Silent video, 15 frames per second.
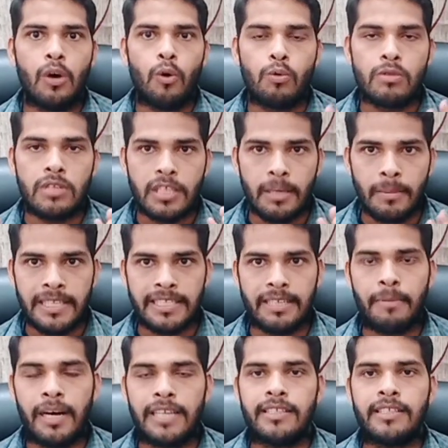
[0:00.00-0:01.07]
उन सभी से
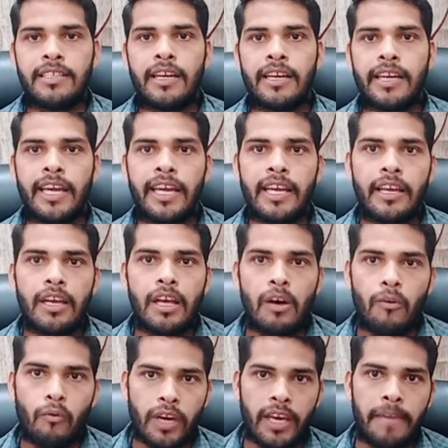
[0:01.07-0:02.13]
बातचीत करके
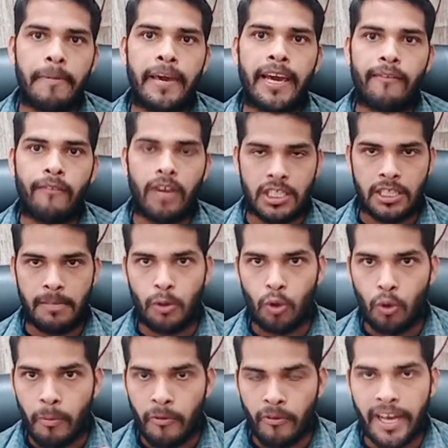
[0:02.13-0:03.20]
वहीं पे एक व्हाट्सएप
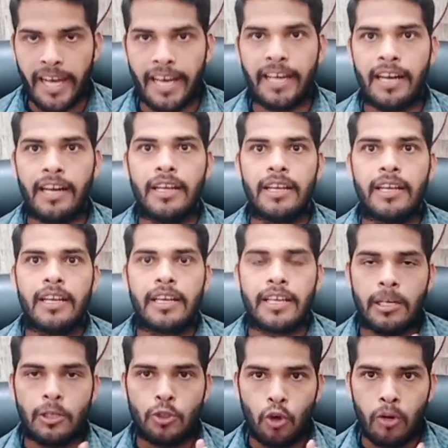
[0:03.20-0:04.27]
ग्रुप बनवाया गया
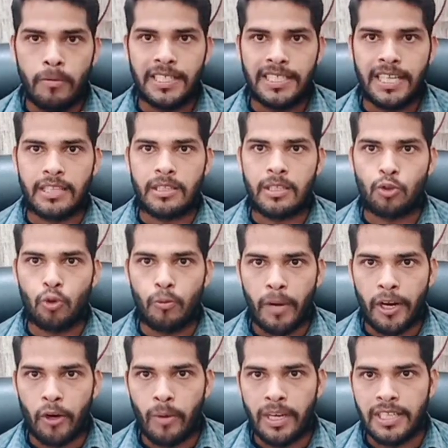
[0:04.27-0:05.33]
कि जो भी छात्र
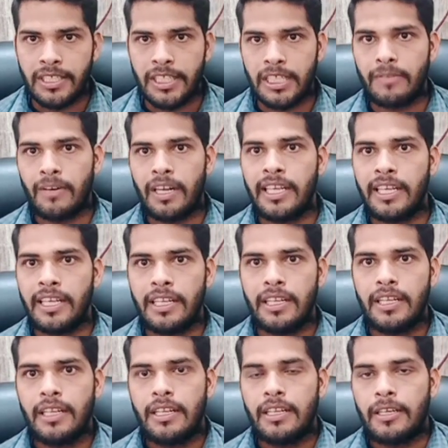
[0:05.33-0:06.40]
सुपर एनुमरी सीट वाली
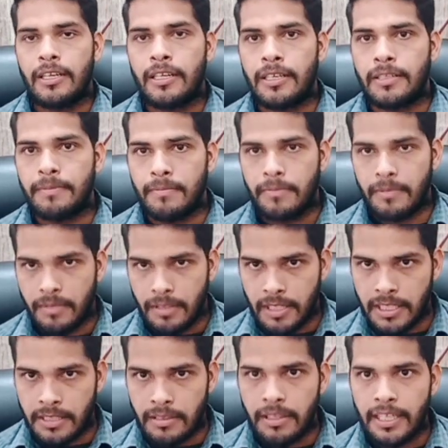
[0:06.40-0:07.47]

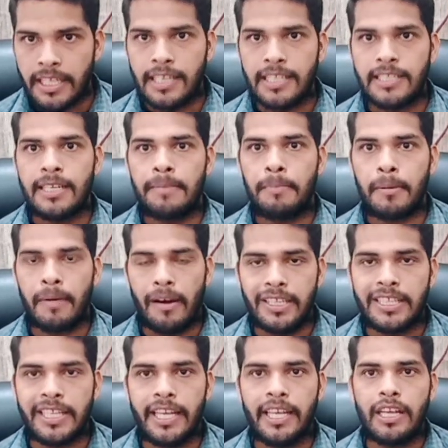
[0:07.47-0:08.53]
इस दिक्कत से
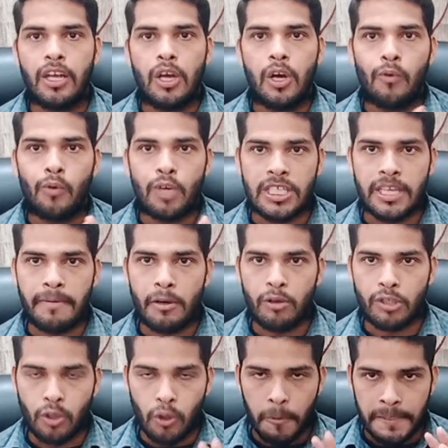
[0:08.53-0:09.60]
प्रभावित हैं वो सभी
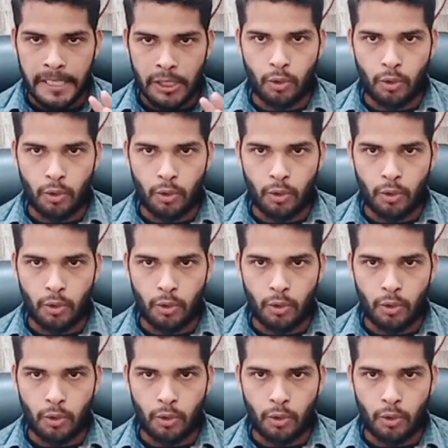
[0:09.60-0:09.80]
उस ग्रुप से